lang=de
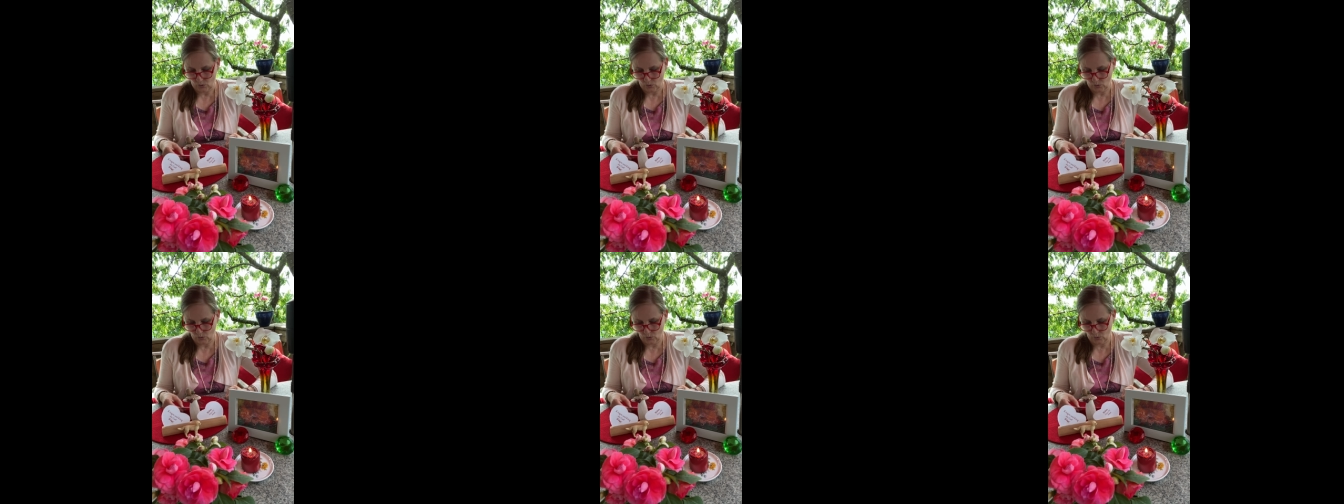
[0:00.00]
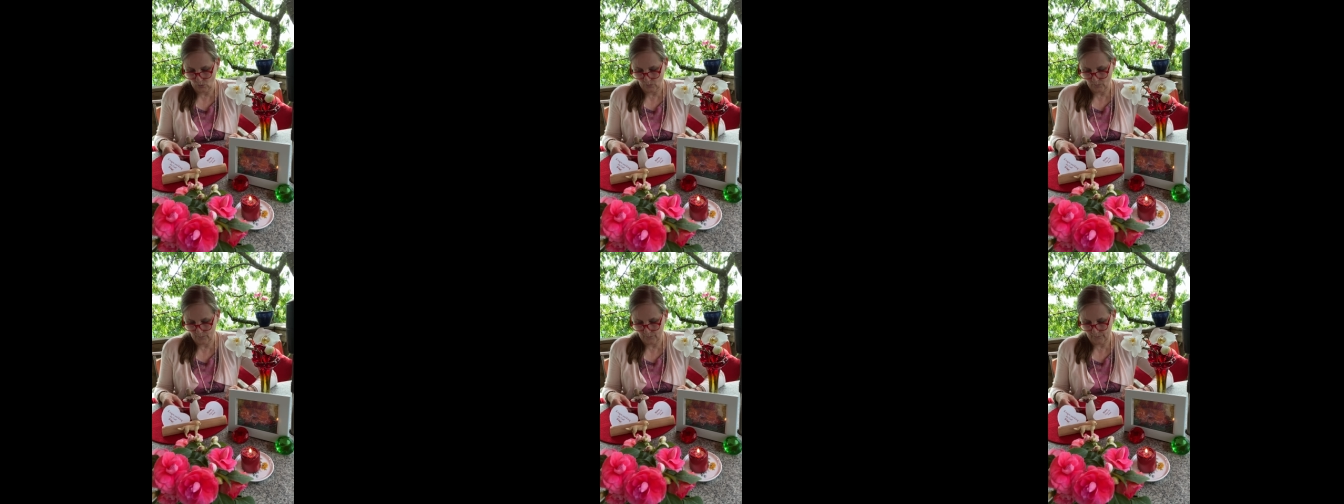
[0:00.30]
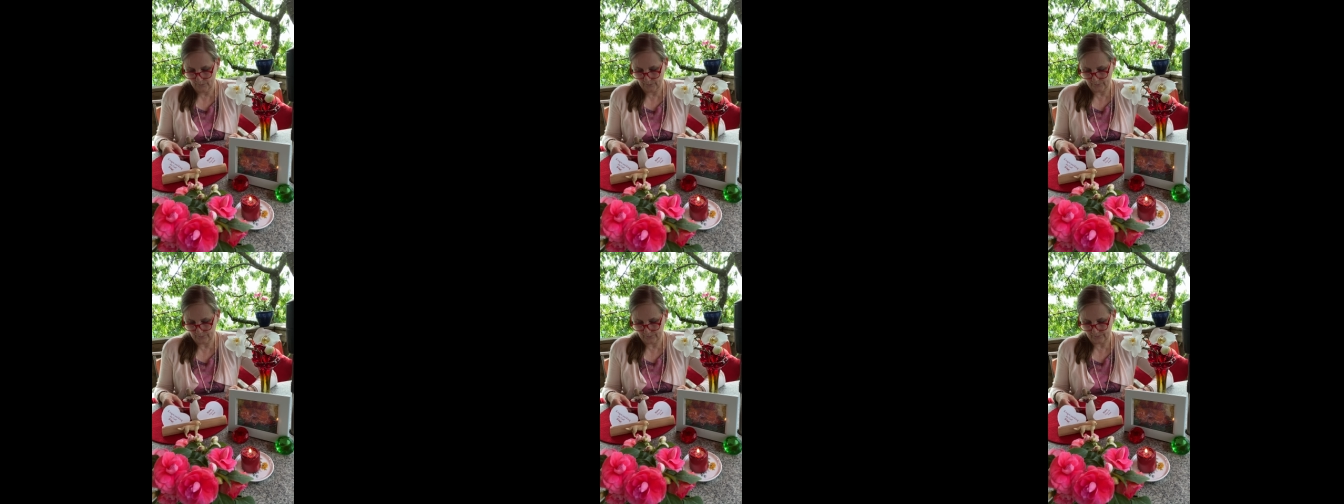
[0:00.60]

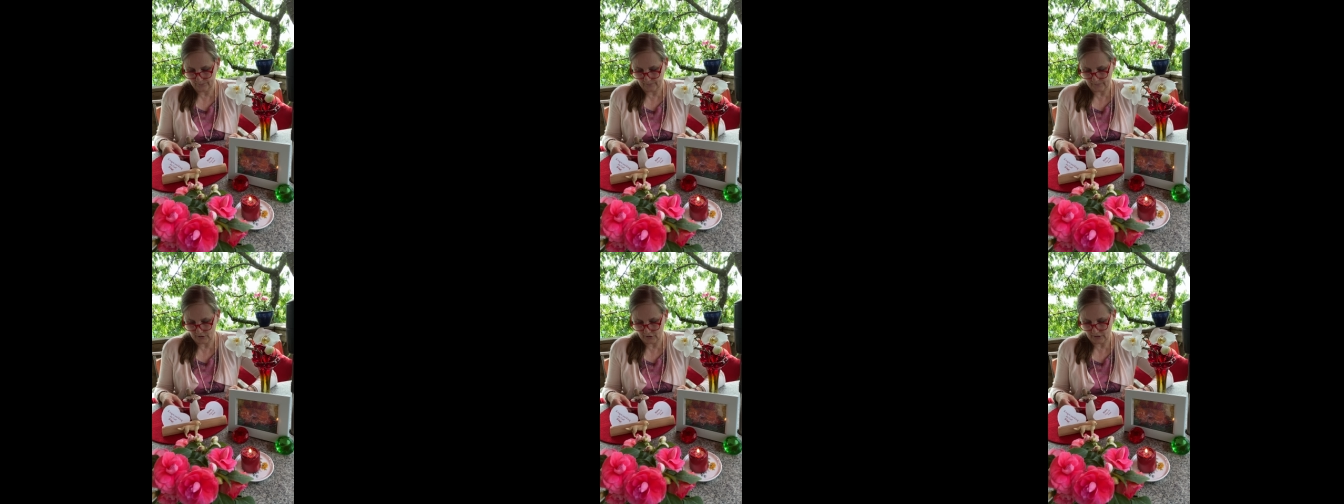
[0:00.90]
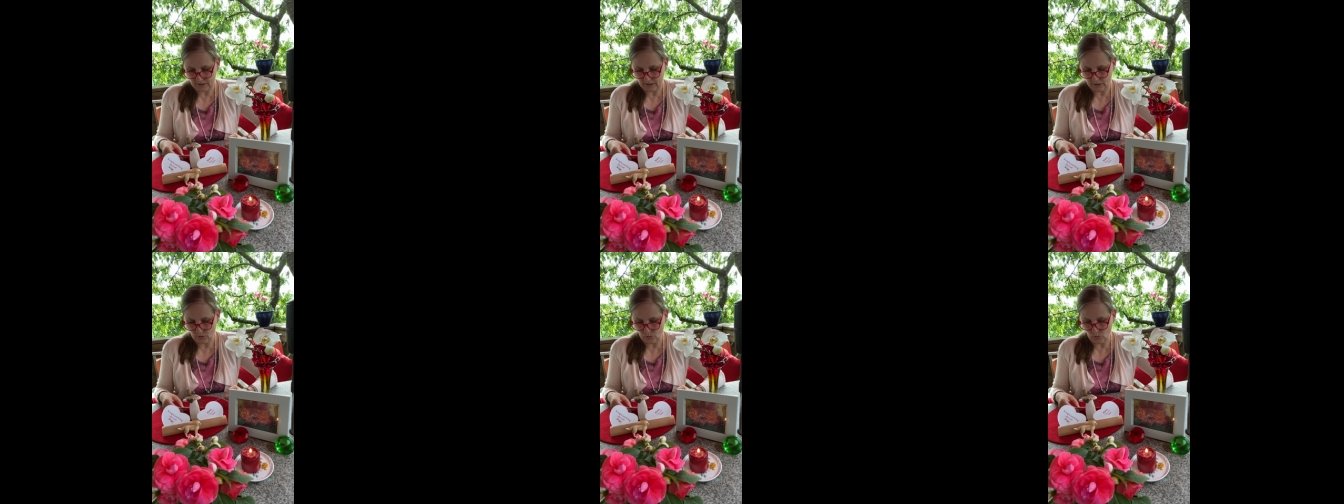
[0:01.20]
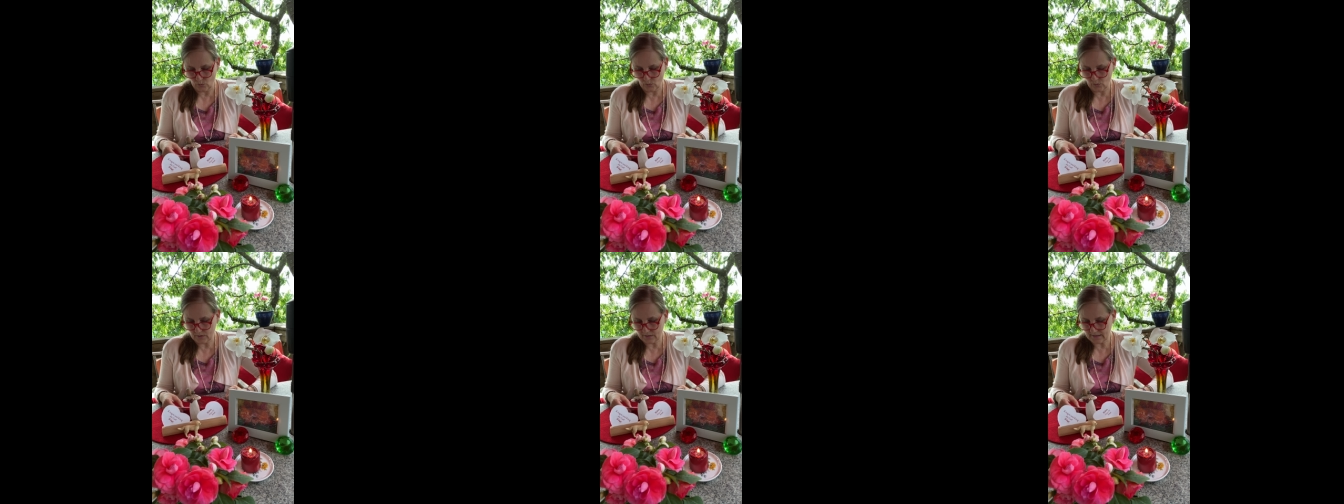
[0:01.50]
um
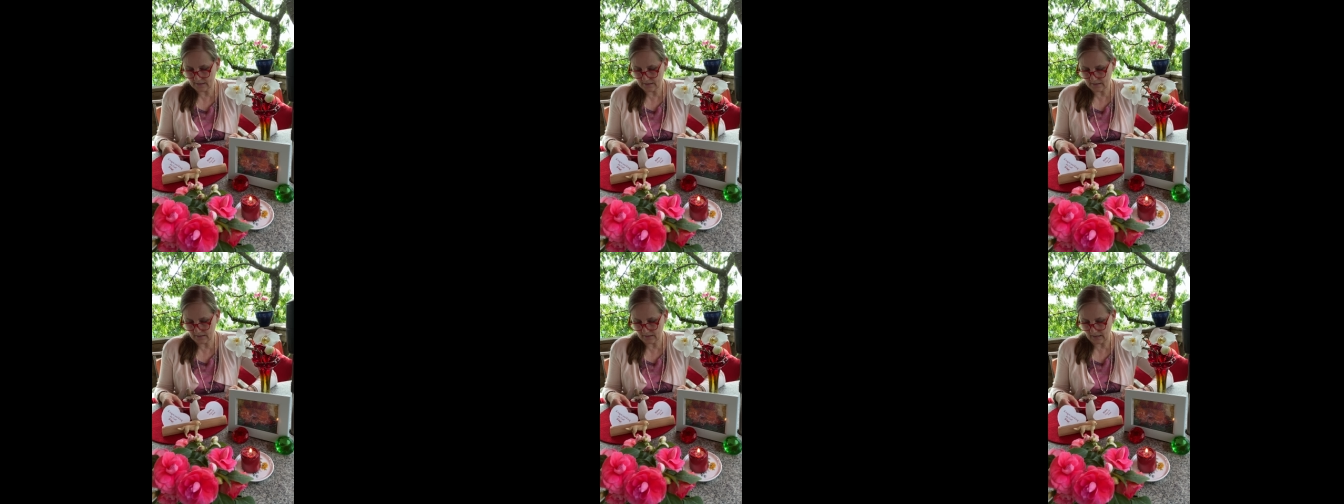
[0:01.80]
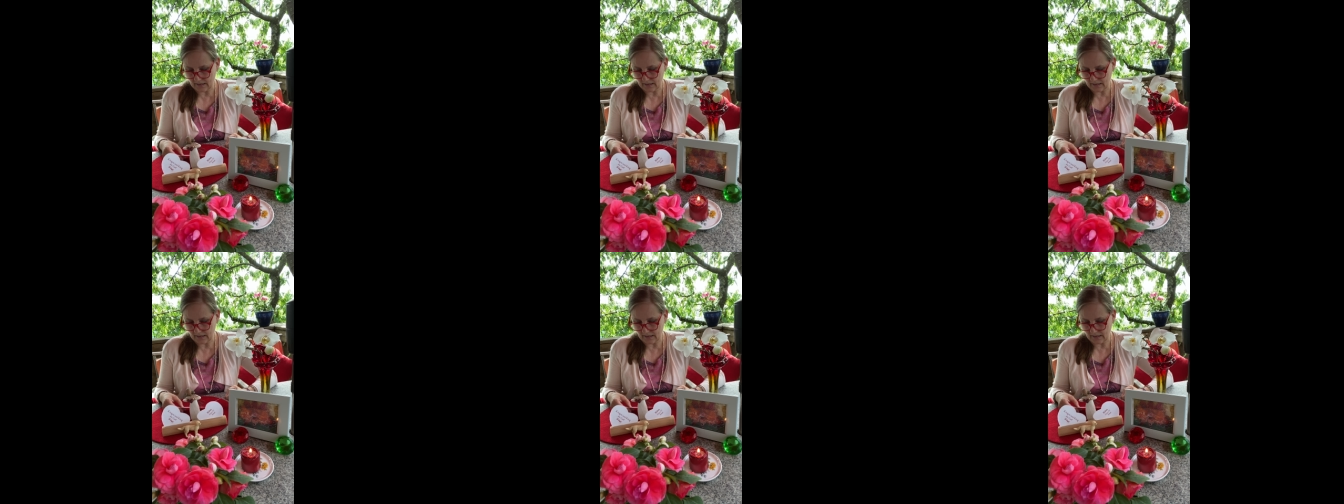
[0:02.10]
Stenosen,